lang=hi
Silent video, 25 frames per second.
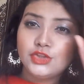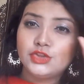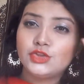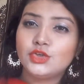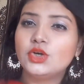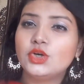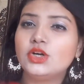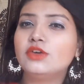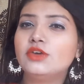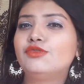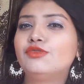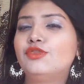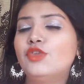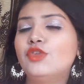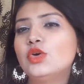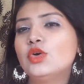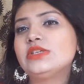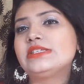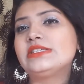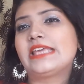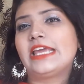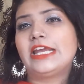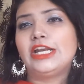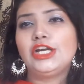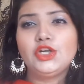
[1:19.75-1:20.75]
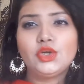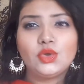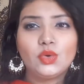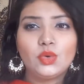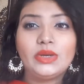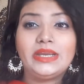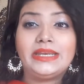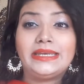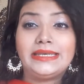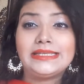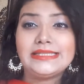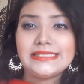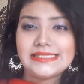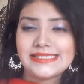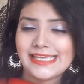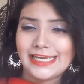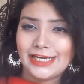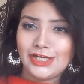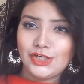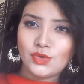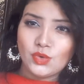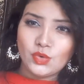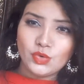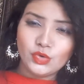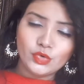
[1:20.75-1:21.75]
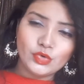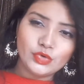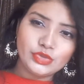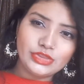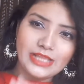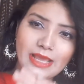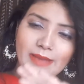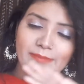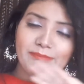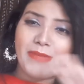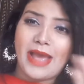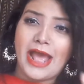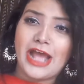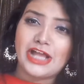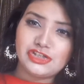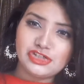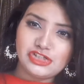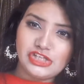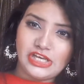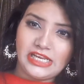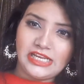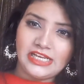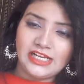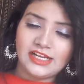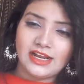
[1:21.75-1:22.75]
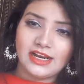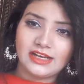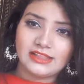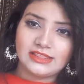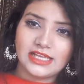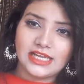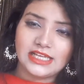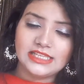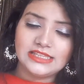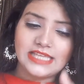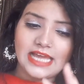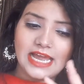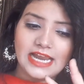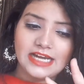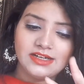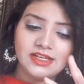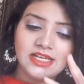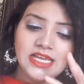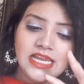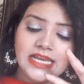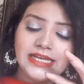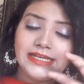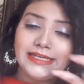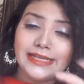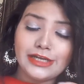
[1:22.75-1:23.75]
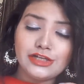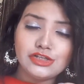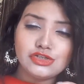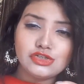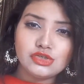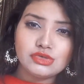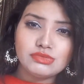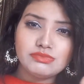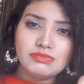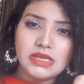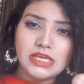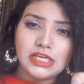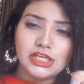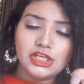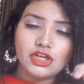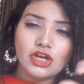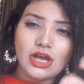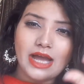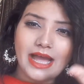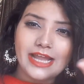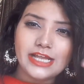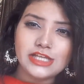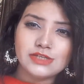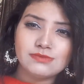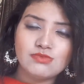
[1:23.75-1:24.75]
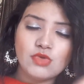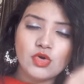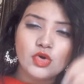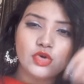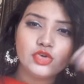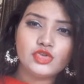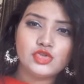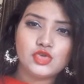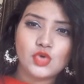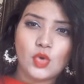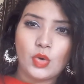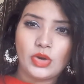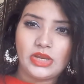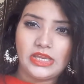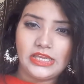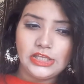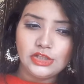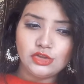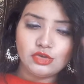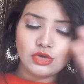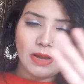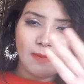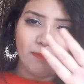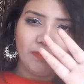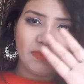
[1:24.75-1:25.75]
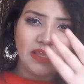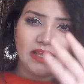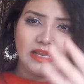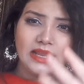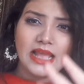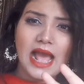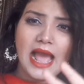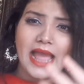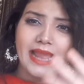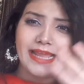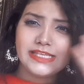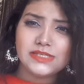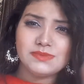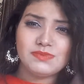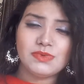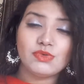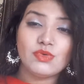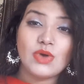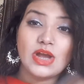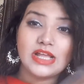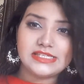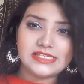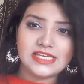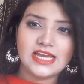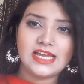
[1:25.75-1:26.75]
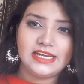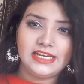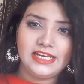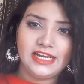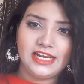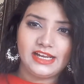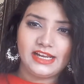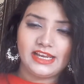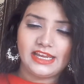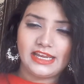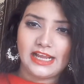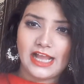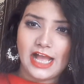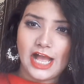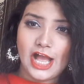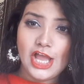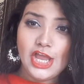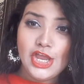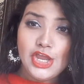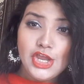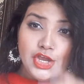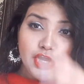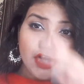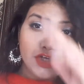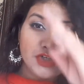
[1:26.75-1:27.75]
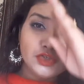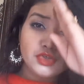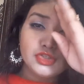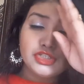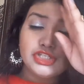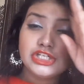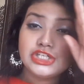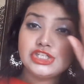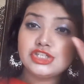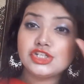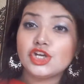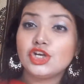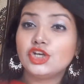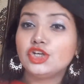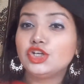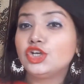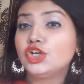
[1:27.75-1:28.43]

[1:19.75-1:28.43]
तो वो स्किन टो इंडियन स्किन टोन को इतना मैच नहीं करता दैट टेंस टू मेक योर आइज़ मोर चोकी तो आपके आइज़ पे वो अच्छा नहीं लगेगा टू जस्ट